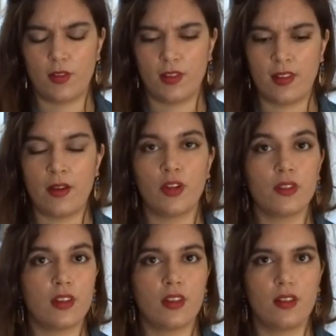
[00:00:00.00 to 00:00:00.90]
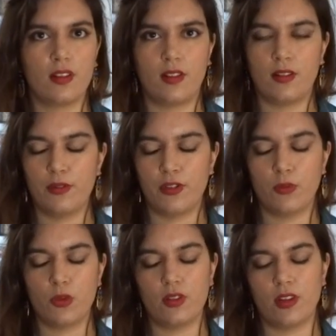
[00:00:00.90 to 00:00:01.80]
d'inventer des,
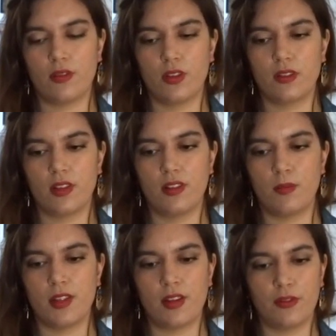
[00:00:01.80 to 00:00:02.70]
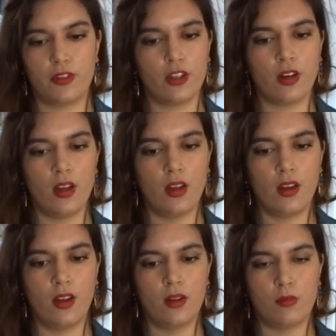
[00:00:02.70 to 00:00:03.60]
formules, d'inventer des métaphores,
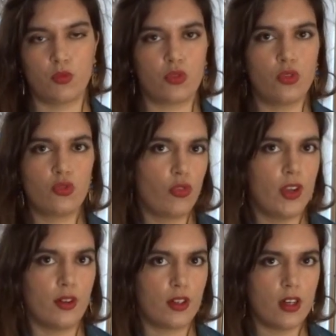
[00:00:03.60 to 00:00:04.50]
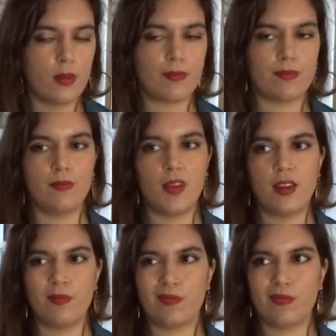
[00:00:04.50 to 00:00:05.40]
ce que je fais encore, mais